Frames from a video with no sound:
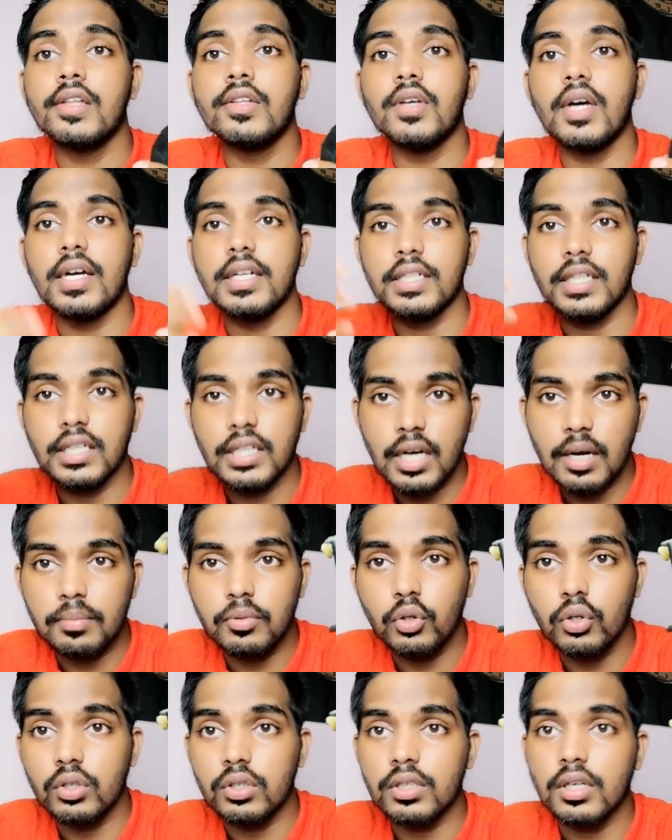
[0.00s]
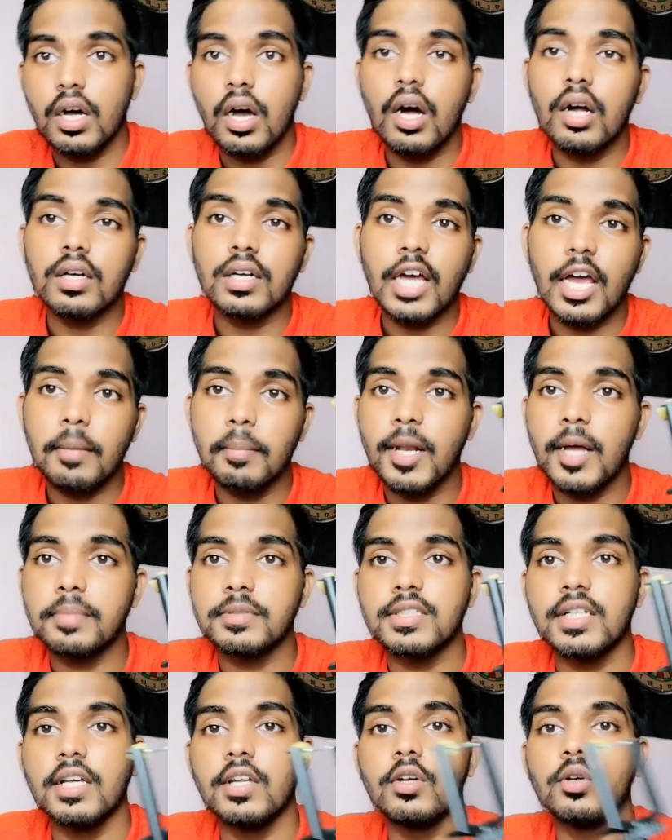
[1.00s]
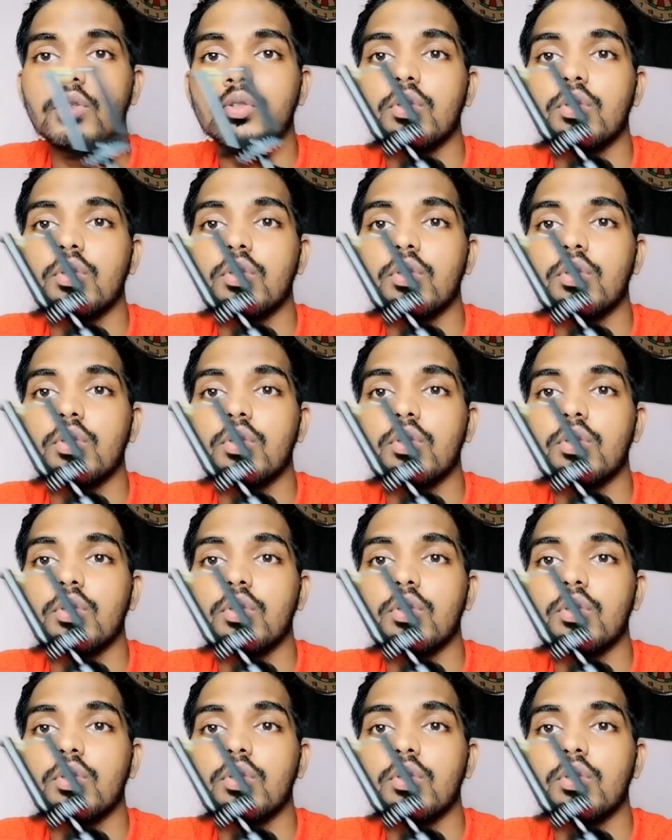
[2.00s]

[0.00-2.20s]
तो यार यदि आप लोग टाइम लैप्स ले रहे हो